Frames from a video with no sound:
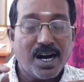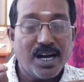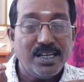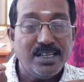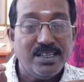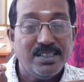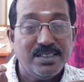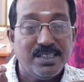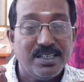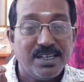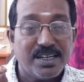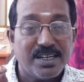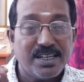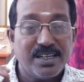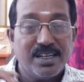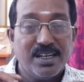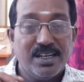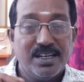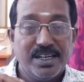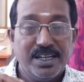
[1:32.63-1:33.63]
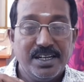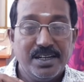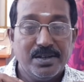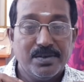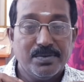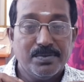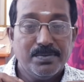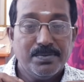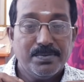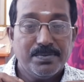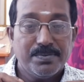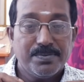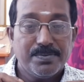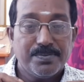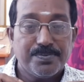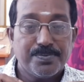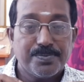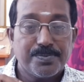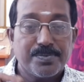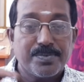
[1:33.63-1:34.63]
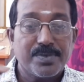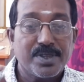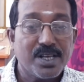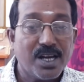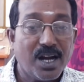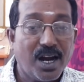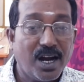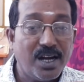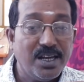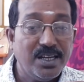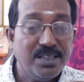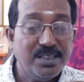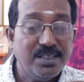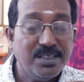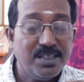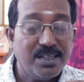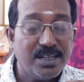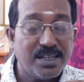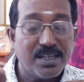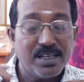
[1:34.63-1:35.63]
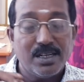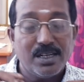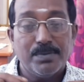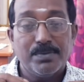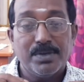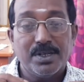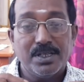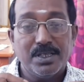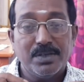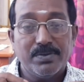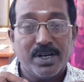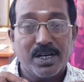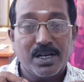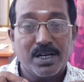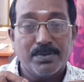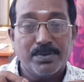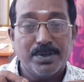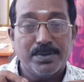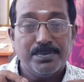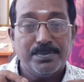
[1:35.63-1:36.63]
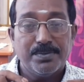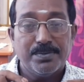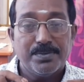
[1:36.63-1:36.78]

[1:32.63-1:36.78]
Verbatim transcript: ஐந்து இடங்கள் நீண்டும் ஐந்து இடங்கள் மிருதுவாகவும்